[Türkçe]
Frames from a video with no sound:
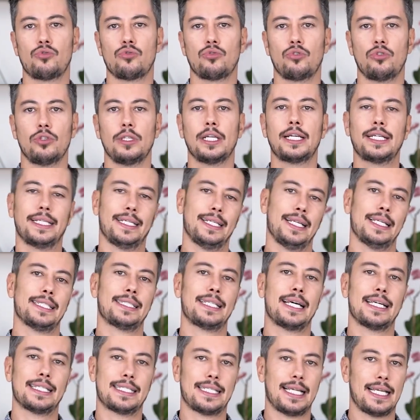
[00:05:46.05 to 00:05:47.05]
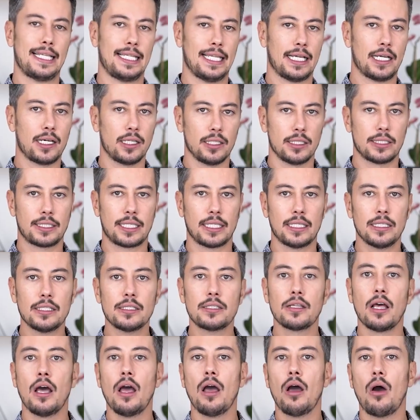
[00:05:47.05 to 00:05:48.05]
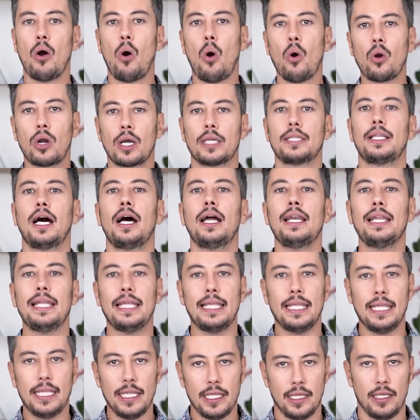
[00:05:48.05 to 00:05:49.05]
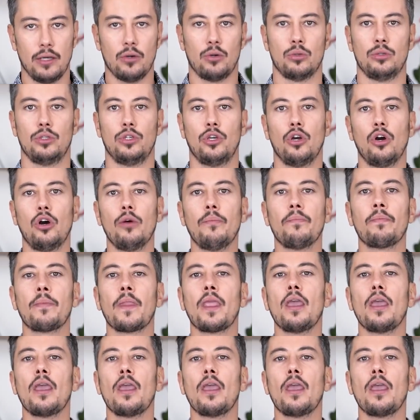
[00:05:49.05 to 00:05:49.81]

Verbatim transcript: Çünkü ne kadar az hastanede kalırsanız o kadar iyi oluyor.